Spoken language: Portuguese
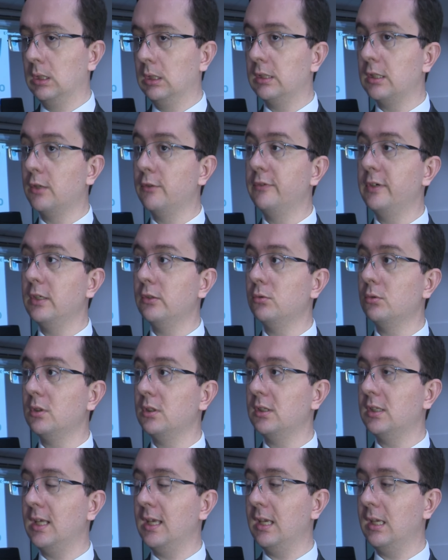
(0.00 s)
E talvez o
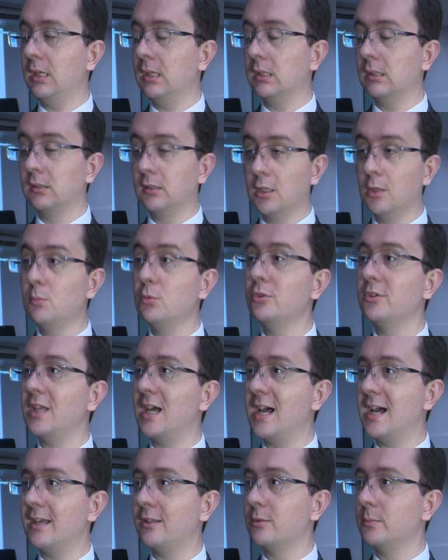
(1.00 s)
que tenha não
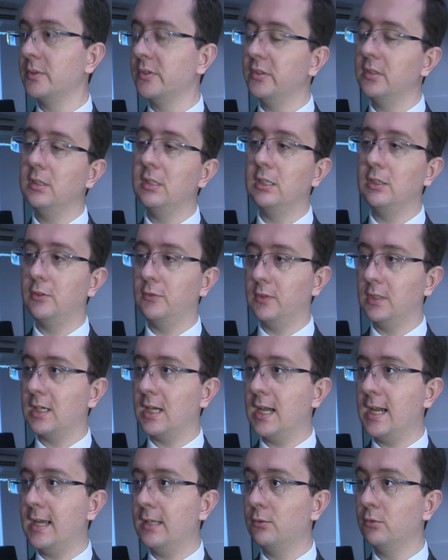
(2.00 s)
mudado, mas
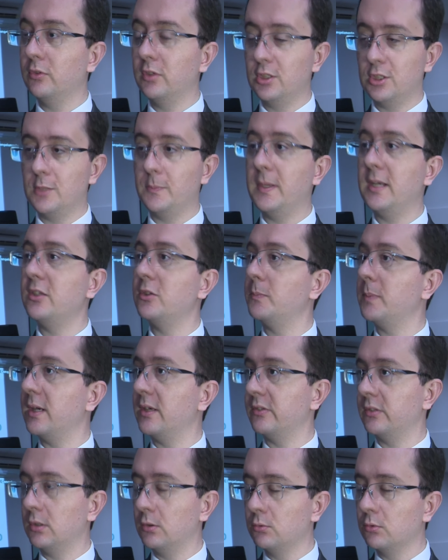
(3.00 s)
intensificado, seja a
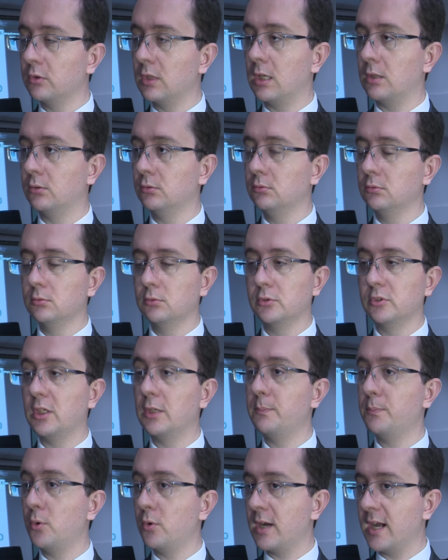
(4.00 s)
participação dos alunos,
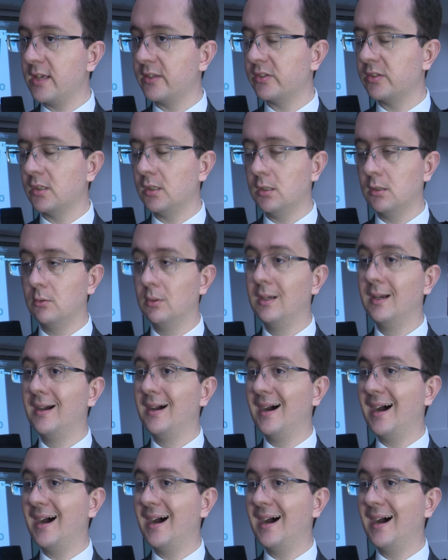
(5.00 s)
a empolgação,